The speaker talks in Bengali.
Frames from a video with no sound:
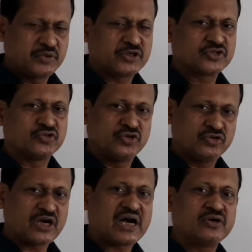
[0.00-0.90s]
বিকজ উই
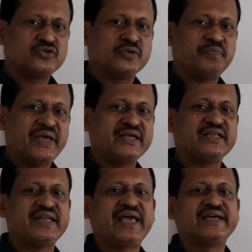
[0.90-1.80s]
নো হাউ টু মেক
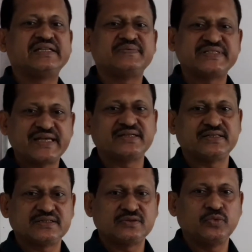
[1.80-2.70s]
দ্য নেগেটিভ
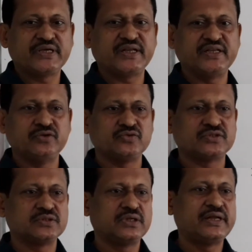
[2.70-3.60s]
সেন্টেন্স উই ক্যান ইউজ
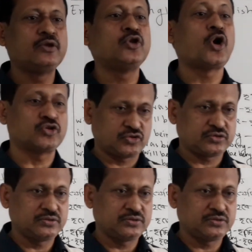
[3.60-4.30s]
নট